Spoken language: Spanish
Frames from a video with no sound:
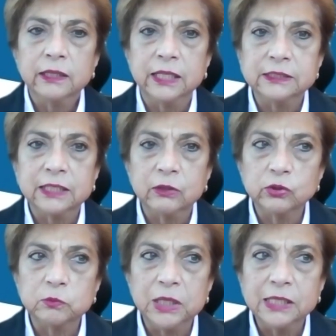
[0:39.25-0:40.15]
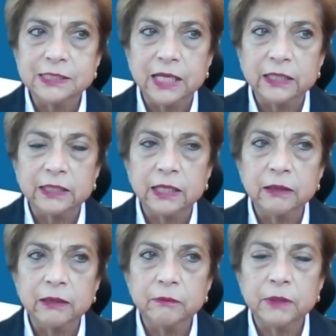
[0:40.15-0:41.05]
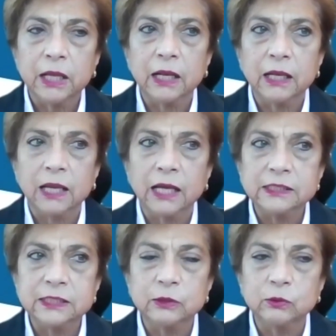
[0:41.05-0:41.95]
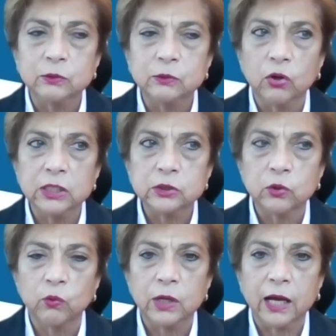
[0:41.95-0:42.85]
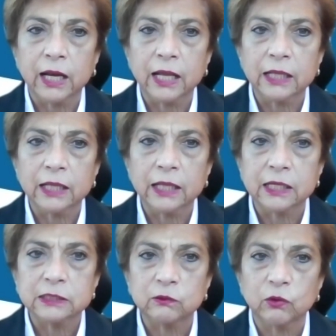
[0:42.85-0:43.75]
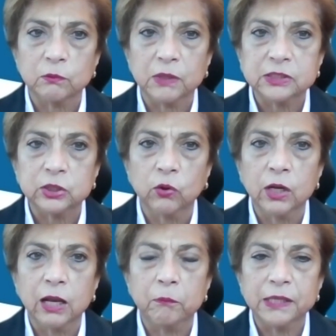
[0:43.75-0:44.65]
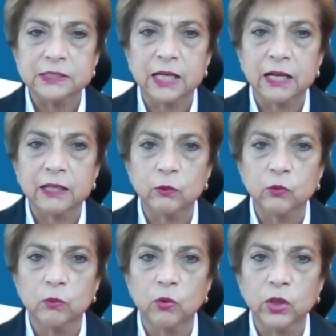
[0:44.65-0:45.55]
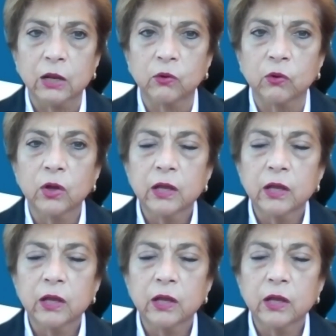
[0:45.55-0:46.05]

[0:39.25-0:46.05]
Desde 2007, la institución hizo una gran transformación al pasar de un modelo